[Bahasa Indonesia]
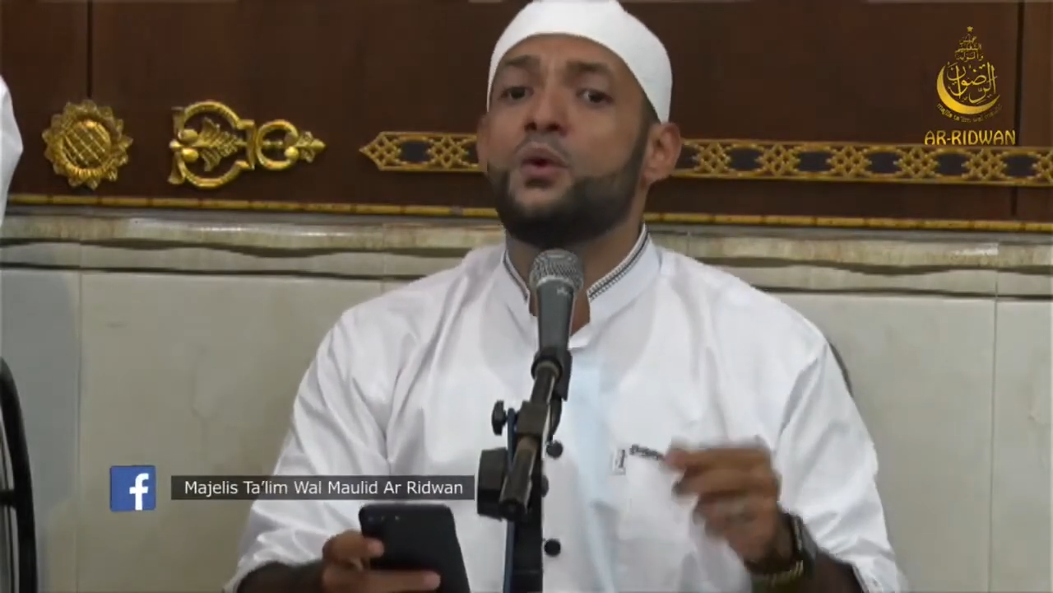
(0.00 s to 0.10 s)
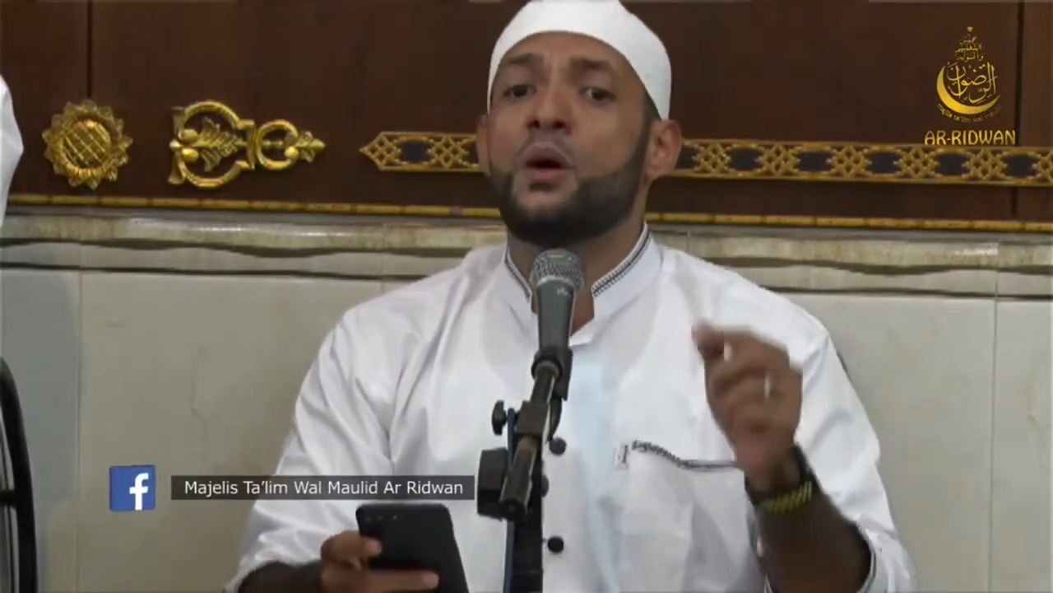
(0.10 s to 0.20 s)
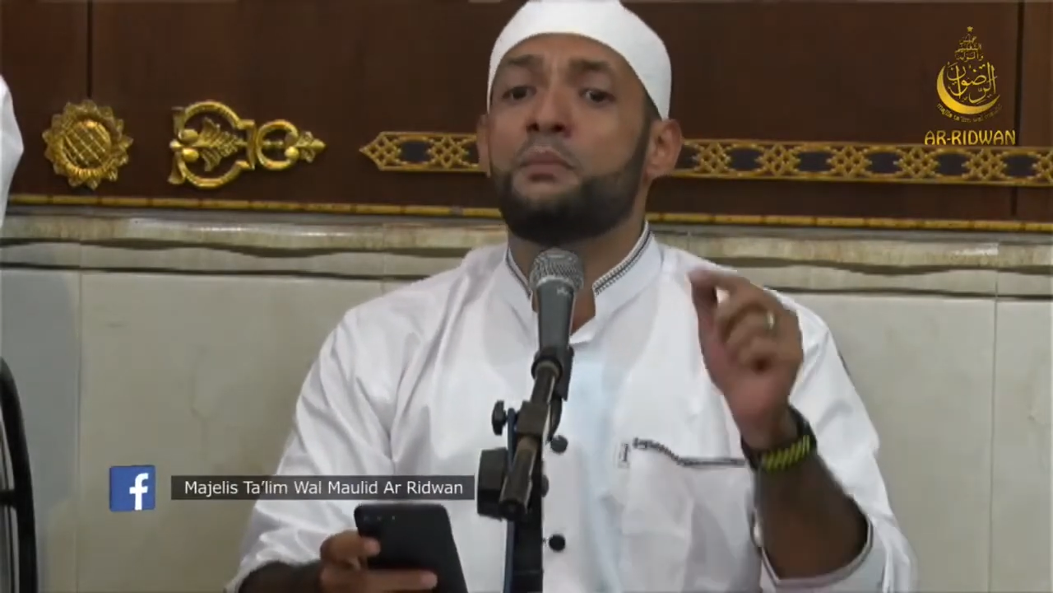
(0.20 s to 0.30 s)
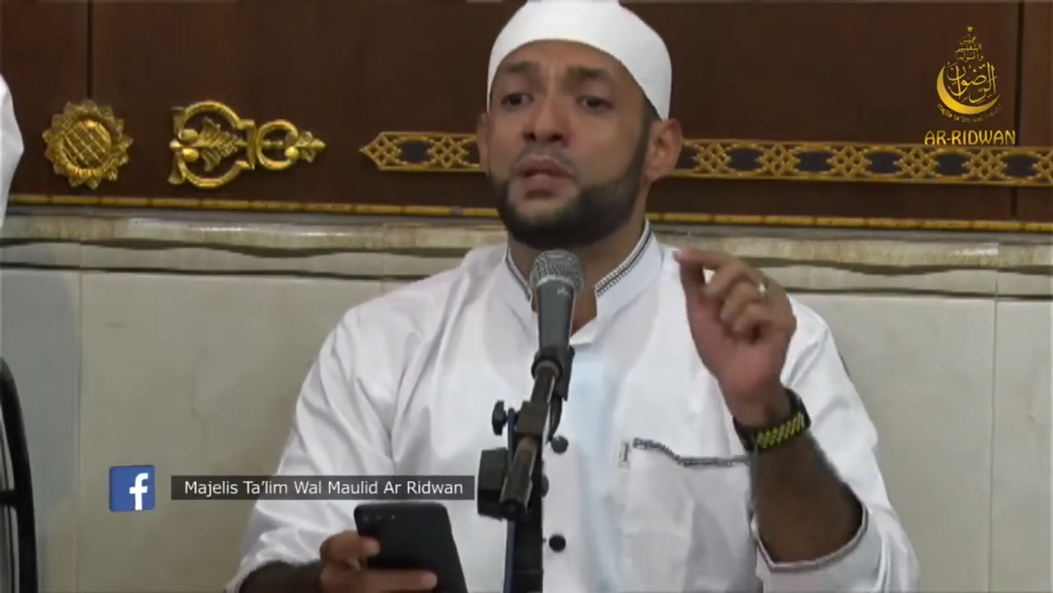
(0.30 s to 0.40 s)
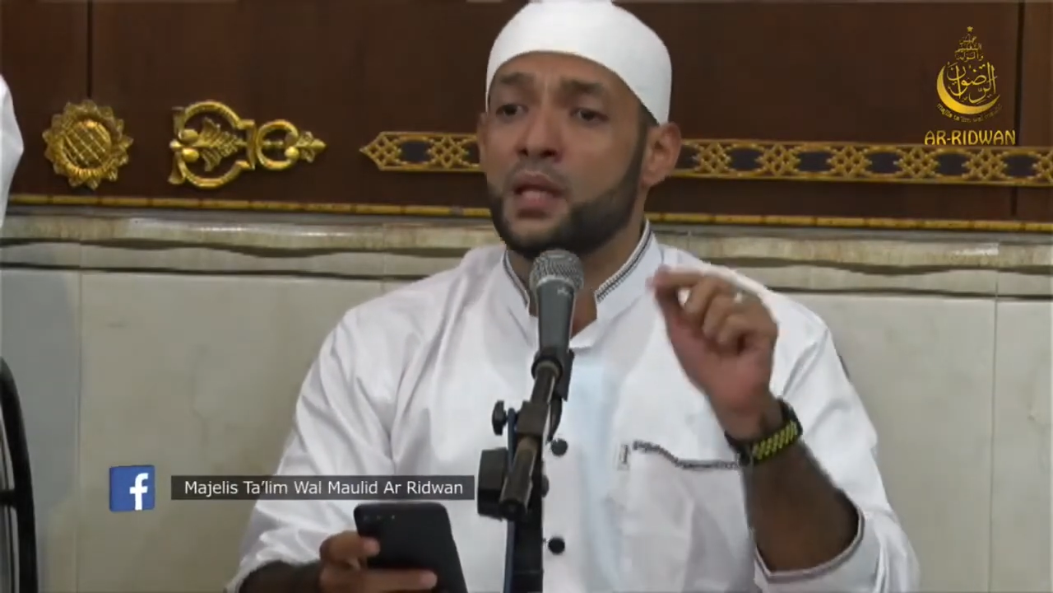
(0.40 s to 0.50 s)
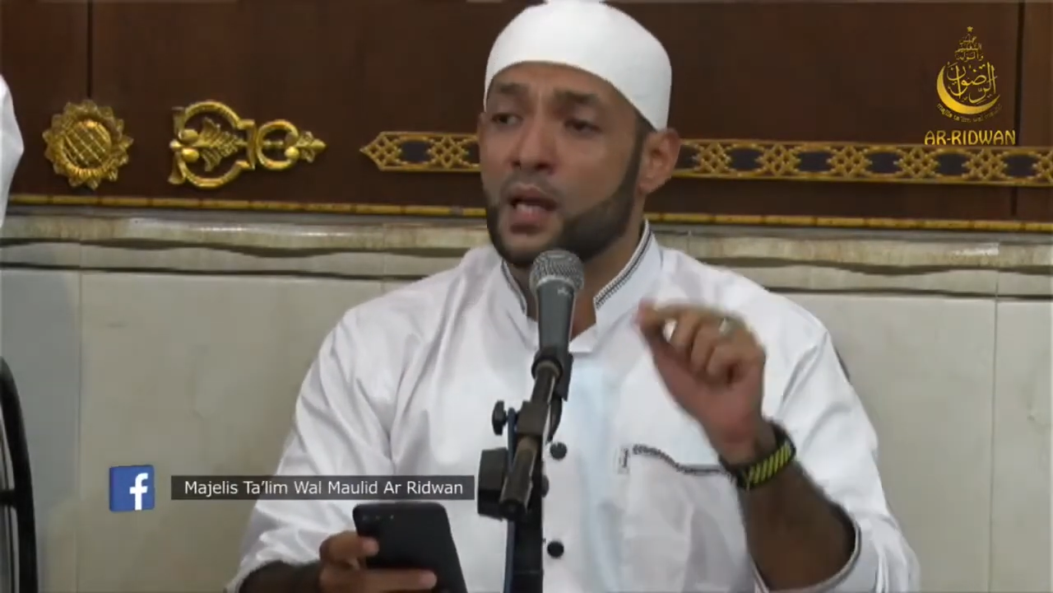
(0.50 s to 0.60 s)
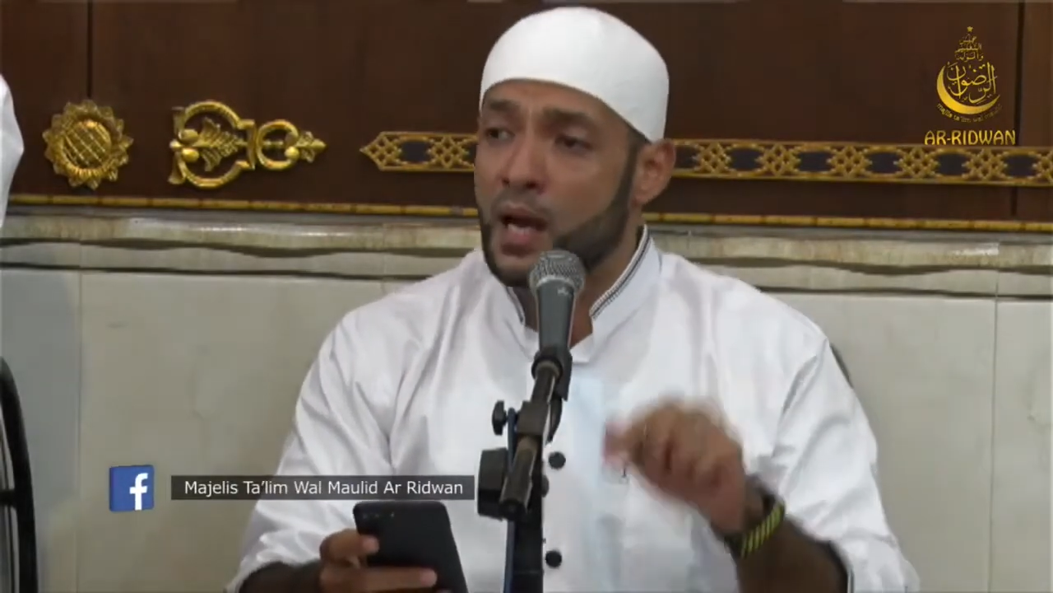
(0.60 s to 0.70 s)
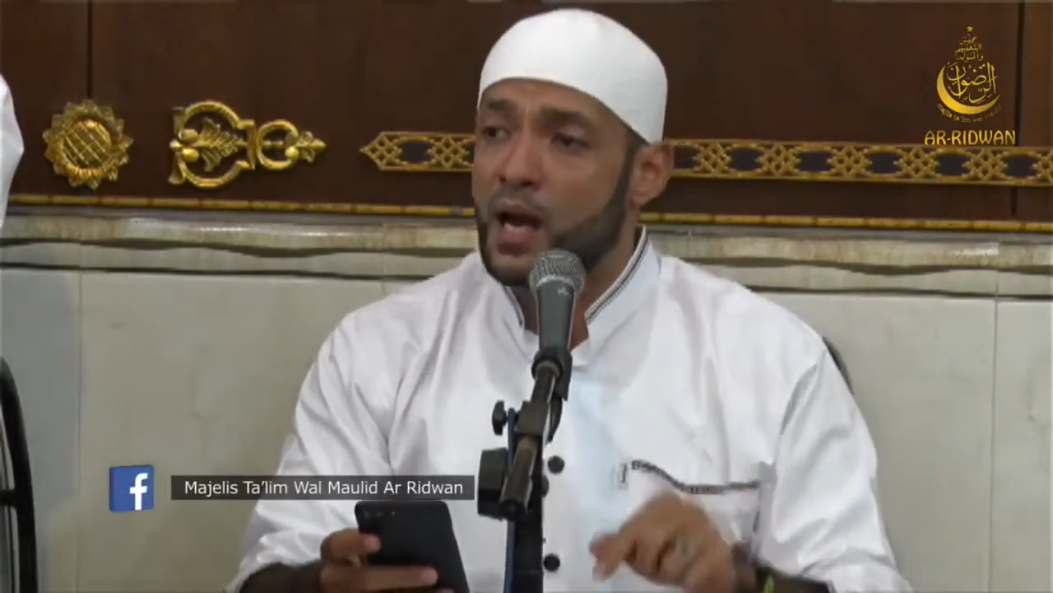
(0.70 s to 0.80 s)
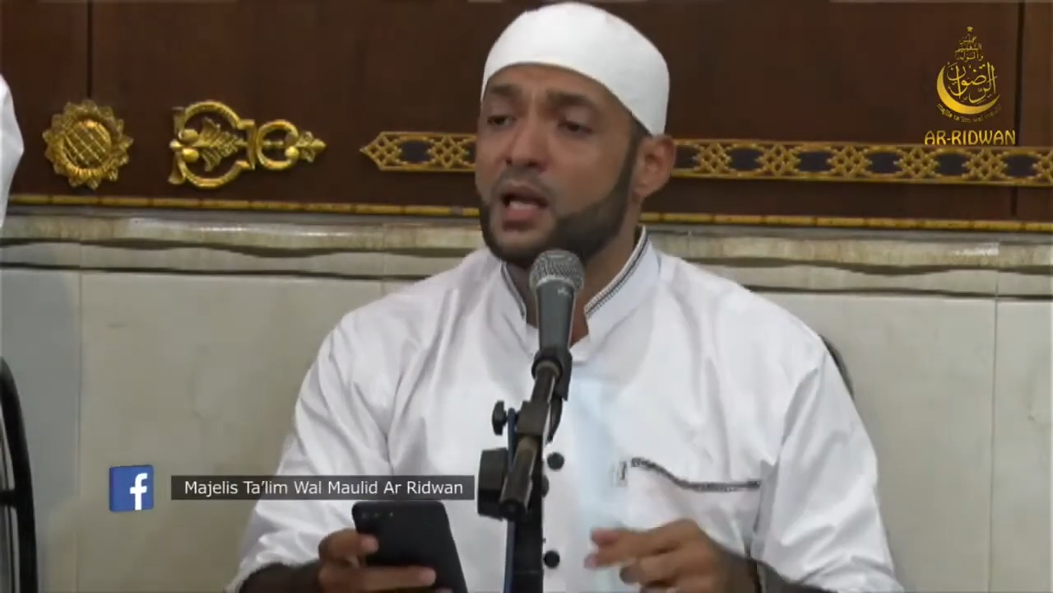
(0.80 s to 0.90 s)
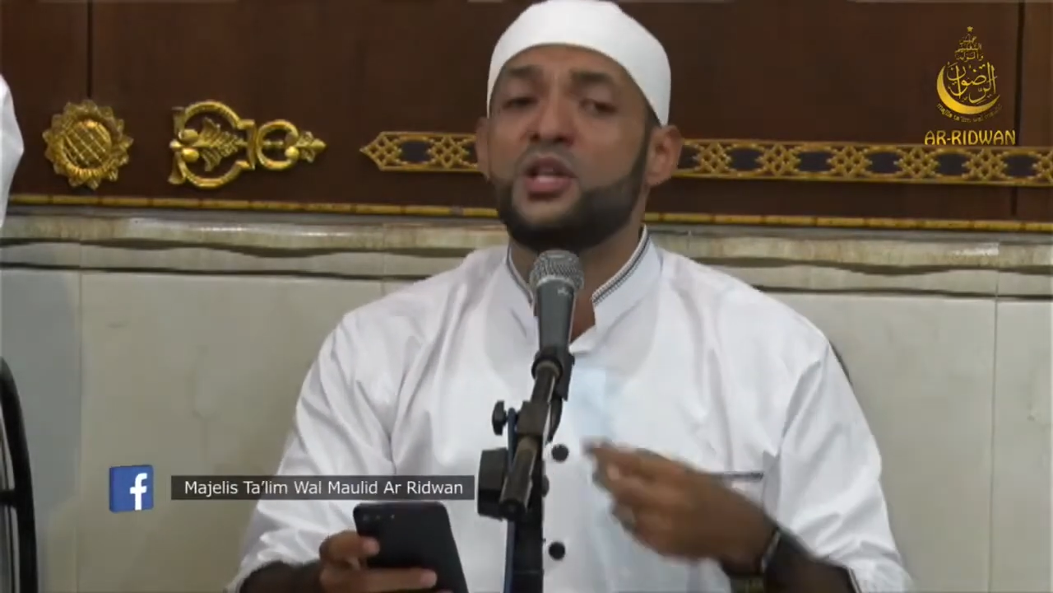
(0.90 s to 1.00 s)

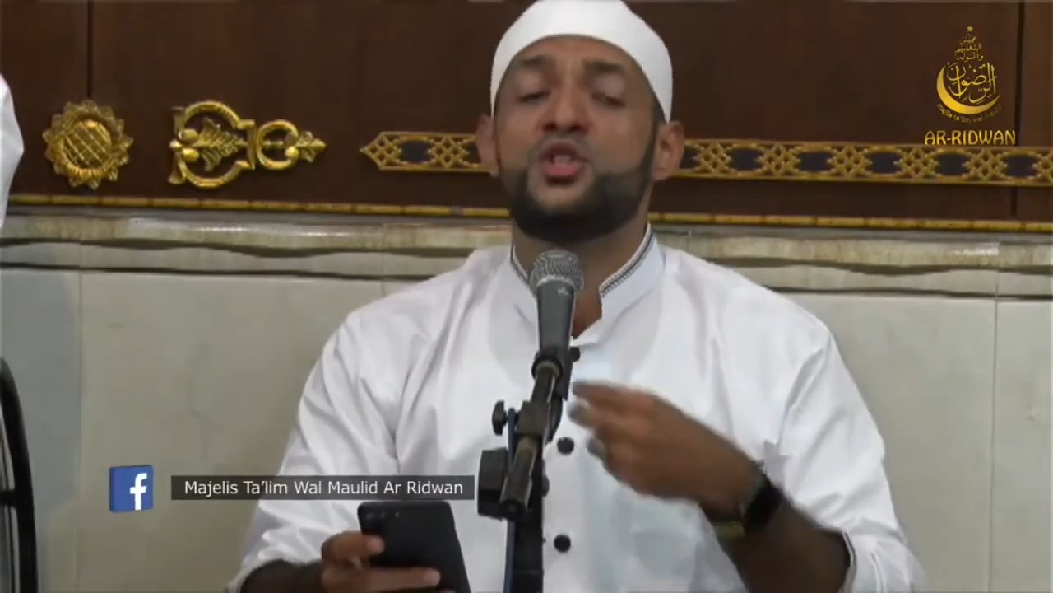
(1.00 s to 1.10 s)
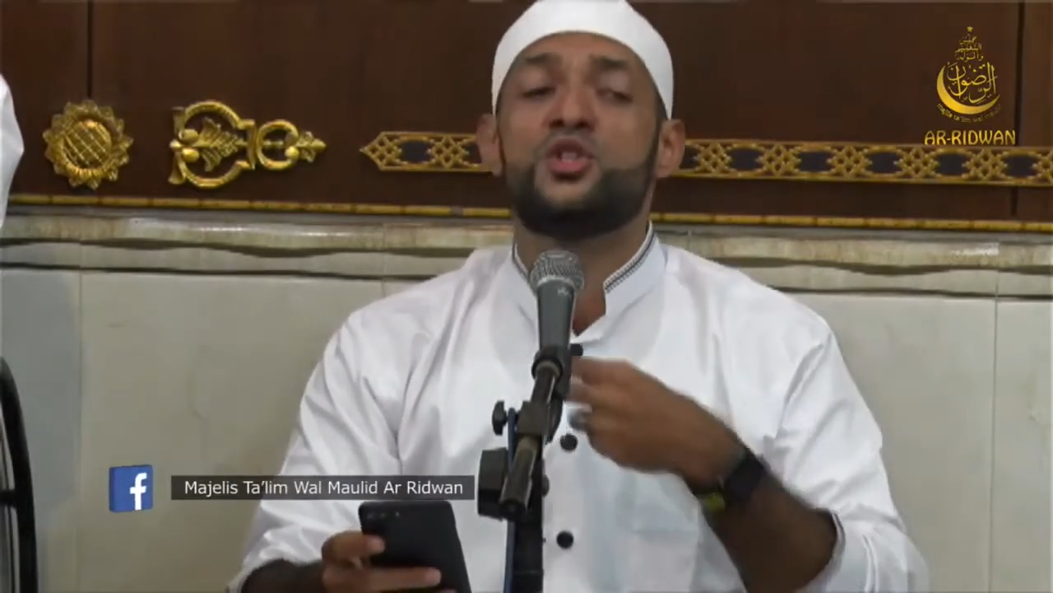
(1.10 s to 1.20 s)
wabtihali